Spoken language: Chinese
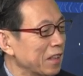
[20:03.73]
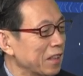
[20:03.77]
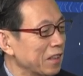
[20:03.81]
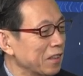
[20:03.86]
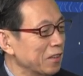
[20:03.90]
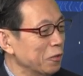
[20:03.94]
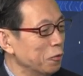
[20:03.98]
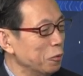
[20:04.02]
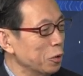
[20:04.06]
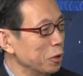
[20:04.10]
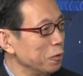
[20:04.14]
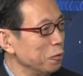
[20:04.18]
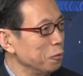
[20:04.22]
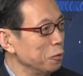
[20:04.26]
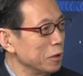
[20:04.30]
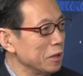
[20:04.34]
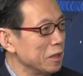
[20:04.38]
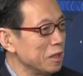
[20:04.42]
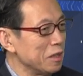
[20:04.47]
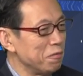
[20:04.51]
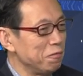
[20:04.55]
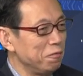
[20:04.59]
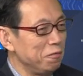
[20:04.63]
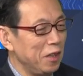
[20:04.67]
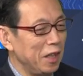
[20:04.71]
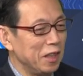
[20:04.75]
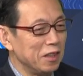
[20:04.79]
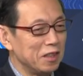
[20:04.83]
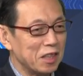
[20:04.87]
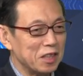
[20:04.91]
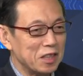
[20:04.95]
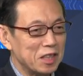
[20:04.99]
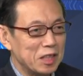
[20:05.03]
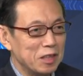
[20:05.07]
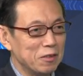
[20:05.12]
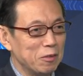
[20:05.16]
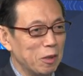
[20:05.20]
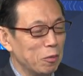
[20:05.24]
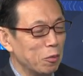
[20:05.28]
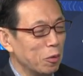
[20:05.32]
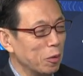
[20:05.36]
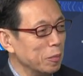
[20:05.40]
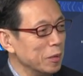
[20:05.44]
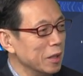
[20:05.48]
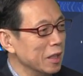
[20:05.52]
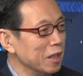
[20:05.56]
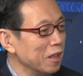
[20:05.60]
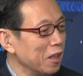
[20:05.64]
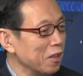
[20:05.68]
我我是非常希望我
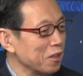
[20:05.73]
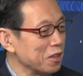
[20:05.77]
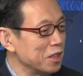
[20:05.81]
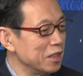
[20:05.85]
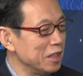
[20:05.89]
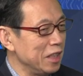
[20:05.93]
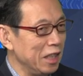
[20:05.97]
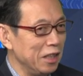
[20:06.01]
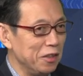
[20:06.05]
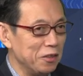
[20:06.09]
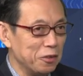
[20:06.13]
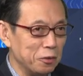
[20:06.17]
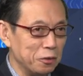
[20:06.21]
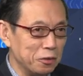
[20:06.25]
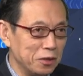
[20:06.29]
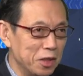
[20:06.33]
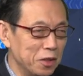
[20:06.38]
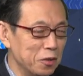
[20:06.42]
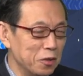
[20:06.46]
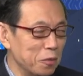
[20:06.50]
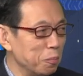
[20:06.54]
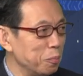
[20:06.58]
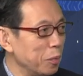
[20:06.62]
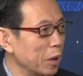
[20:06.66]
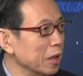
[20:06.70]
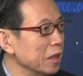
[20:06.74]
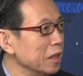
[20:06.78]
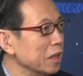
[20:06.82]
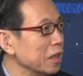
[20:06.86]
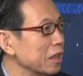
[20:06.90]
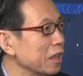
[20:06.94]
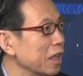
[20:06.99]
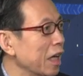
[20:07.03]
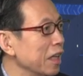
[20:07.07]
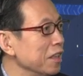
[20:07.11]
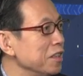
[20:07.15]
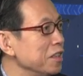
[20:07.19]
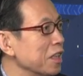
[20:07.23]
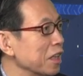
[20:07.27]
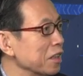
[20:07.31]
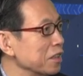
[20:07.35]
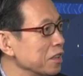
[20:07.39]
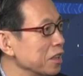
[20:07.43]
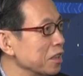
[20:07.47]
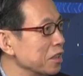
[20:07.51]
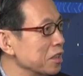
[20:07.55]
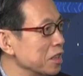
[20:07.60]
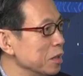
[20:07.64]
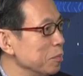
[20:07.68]
们的老师也有这种本领来讲这
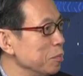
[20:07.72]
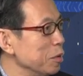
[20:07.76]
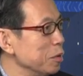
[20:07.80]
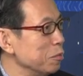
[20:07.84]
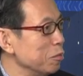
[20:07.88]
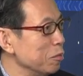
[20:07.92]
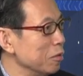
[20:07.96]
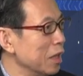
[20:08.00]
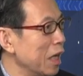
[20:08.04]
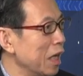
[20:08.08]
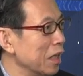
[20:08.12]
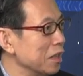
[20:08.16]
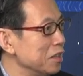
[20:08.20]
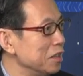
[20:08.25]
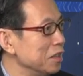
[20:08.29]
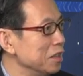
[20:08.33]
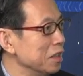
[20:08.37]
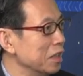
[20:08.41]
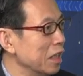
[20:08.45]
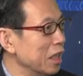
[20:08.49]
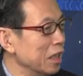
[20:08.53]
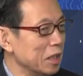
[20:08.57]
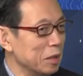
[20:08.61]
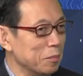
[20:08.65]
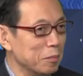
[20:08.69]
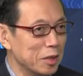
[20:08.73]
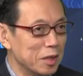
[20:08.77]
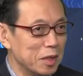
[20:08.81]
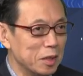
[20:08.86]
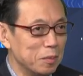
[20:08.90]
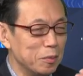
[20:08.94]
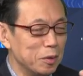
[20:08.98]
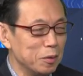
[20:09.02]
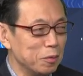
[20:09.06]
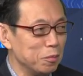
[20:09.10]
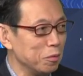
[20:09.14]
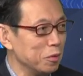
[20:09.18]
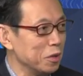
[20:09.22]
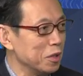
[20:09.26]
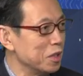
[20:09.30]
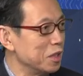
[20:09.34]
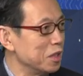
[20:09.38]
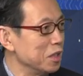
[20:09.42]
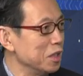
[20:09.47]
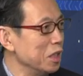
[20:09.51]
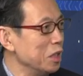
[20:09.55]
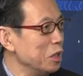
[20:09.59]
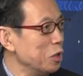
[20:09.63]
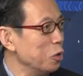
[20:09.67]
个资本主义垃圾啊！你们资本主义
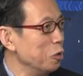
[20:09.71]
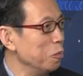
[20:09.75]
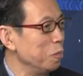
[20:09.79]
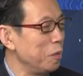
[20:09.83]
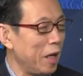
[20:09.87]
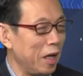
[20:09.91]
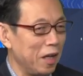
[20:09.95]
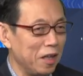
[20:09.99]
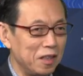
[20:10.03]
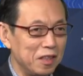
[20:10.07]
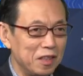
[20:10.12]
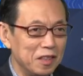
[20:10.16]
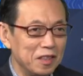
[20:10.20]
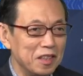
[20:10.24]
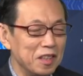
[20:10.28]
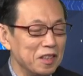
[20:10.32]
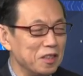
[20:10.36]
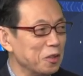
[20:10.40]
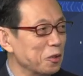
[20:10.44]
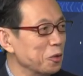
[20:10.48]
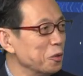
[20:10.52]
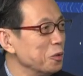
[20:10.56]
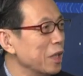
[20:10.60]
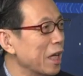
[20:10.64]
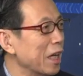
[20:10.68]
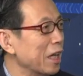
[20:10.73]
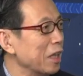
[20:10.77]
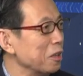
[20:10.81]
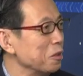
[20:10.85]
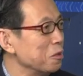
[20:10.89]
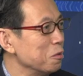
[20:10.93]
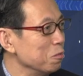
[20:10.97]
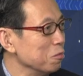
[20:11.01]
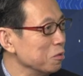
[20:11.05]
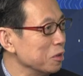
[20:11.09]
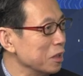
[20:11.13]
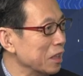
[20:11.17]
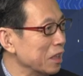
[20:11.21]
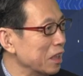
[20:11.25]
吃牛排、喝着牛奶、住着